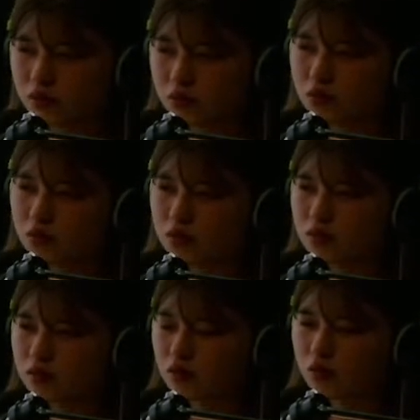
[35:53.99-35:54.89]
そう、
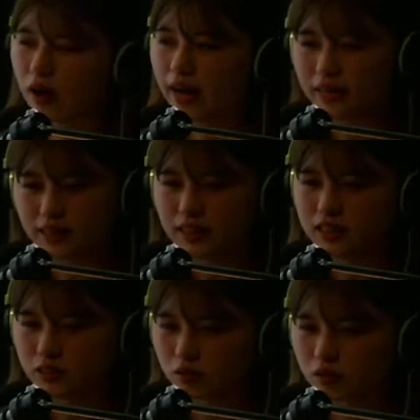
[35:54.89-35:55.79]
その
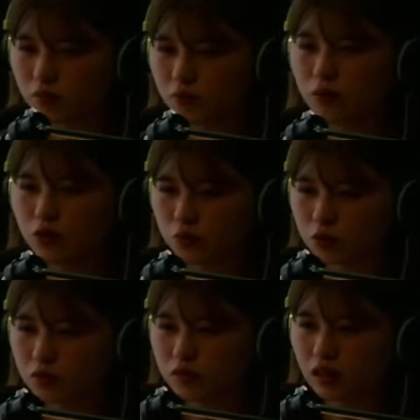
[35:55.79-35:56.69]
アーティスト
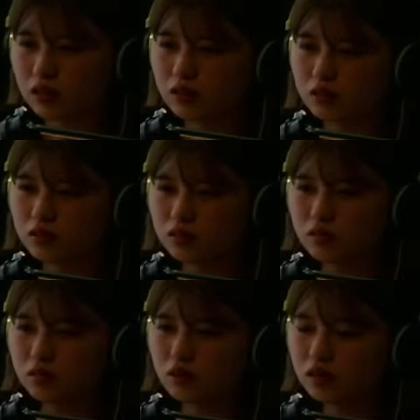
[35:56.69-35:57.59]
パフュームって
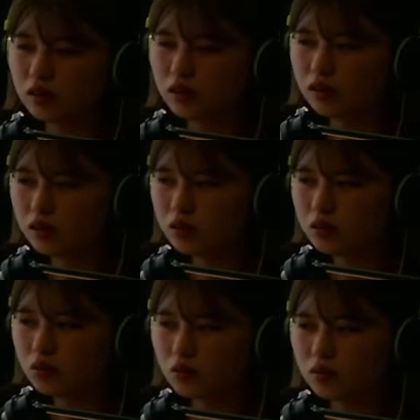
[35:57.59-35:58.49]
いう
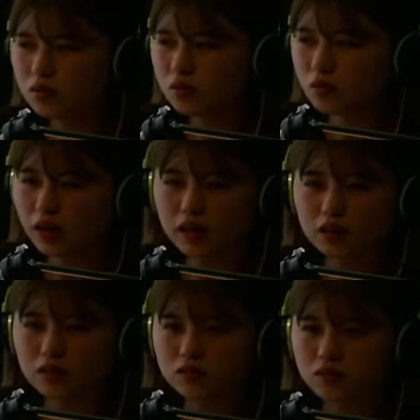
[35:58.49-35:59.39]
の
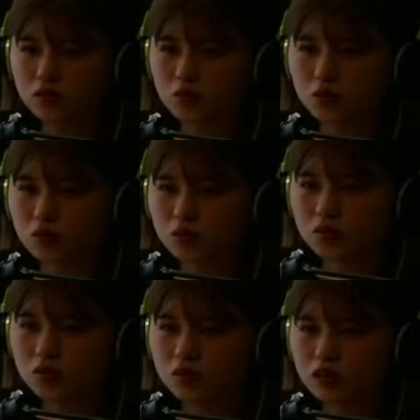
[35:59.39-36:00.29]
がちょっと
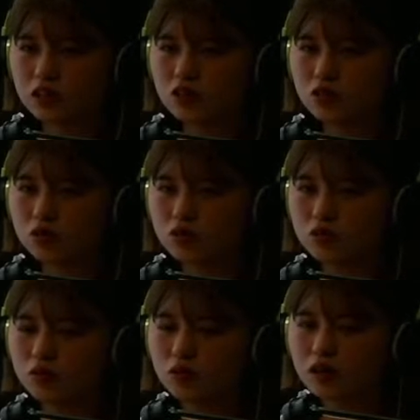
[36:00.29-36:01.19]
印象
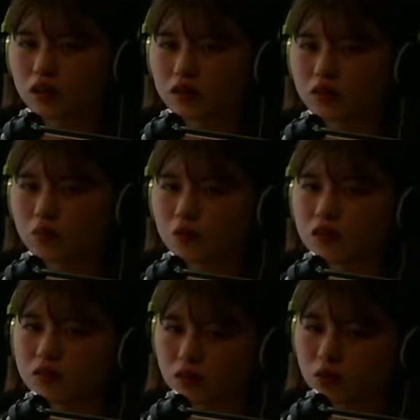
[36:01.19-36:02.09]
強いかなって思うん
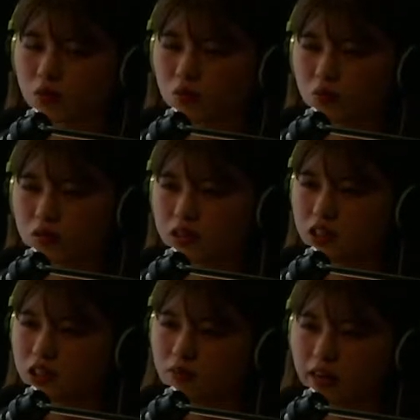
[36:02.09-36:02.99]
ですけど
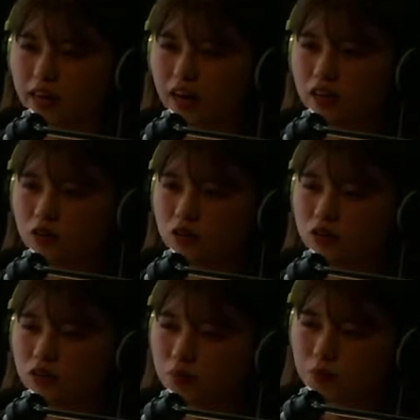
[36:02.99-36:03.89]
実は
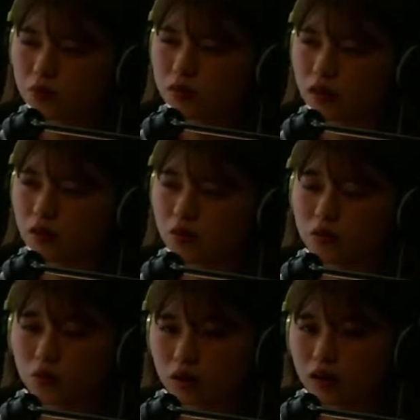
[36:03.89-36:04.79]
アイドルグループっていう
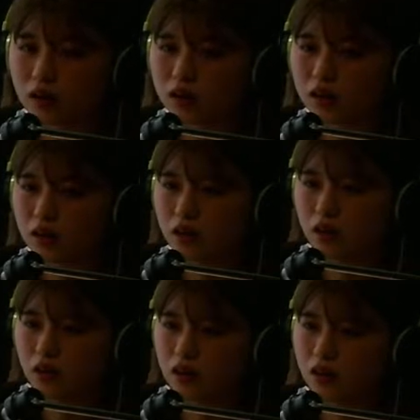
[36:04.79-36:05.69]
のが
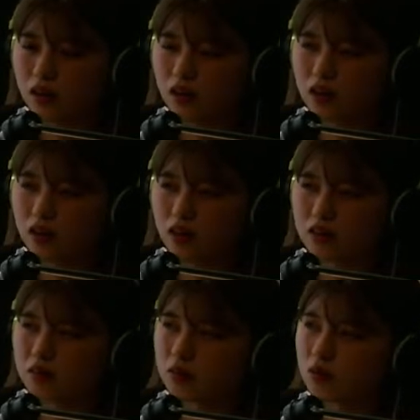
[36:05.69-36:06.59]

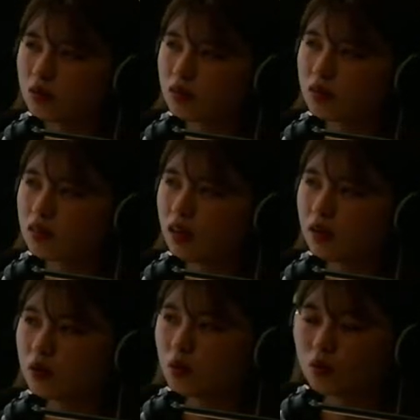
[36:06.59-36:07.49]
えっと結
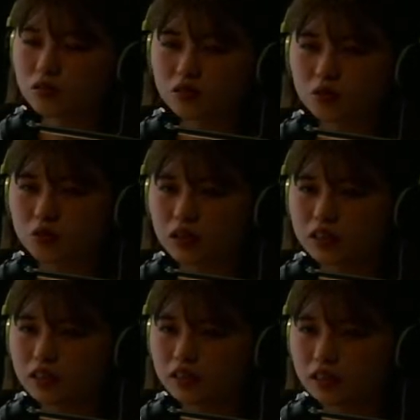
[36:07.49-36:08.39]
構衝
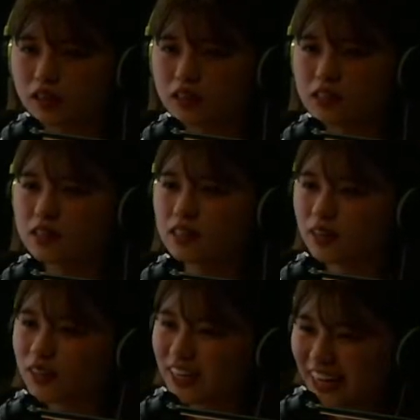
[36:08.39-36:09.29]
撃的で気づいた
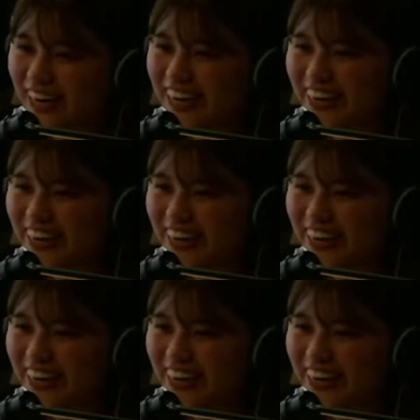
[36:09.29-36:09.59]
時が